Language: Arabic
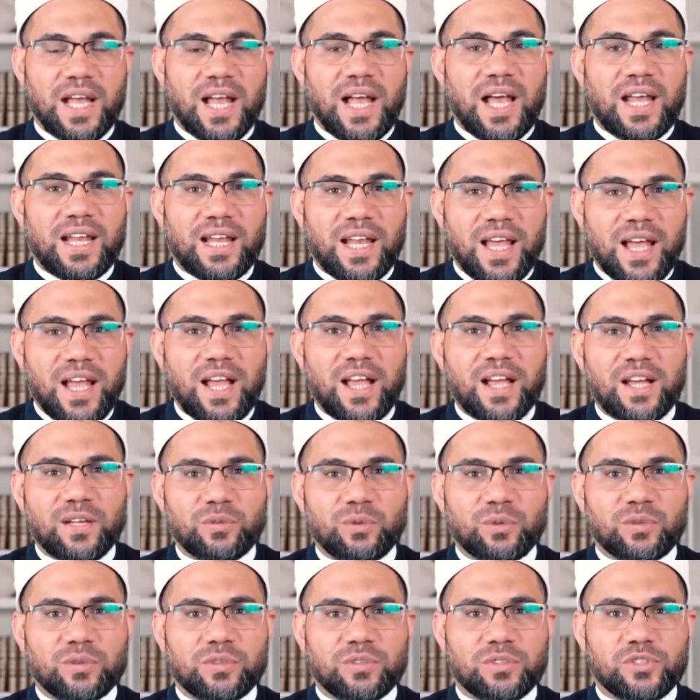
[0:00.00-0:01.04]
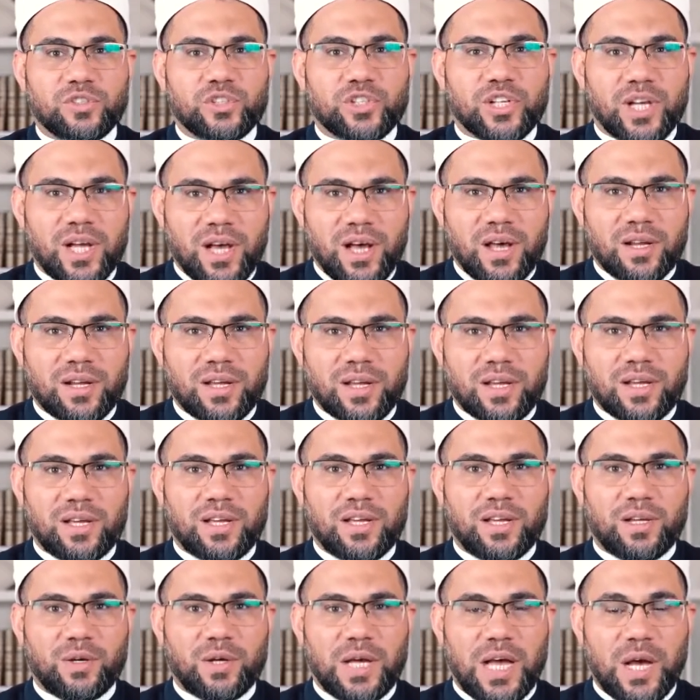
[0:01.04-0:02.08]
هل أحد
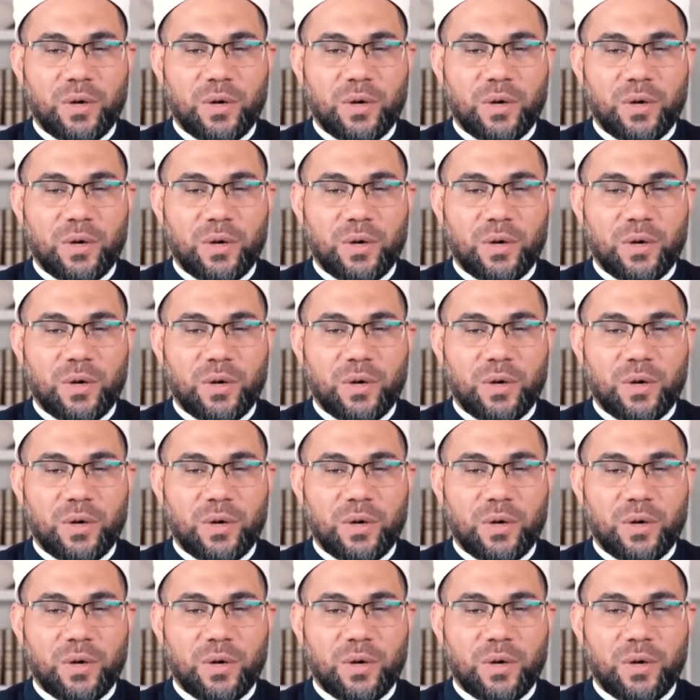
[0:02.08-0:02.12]
شارك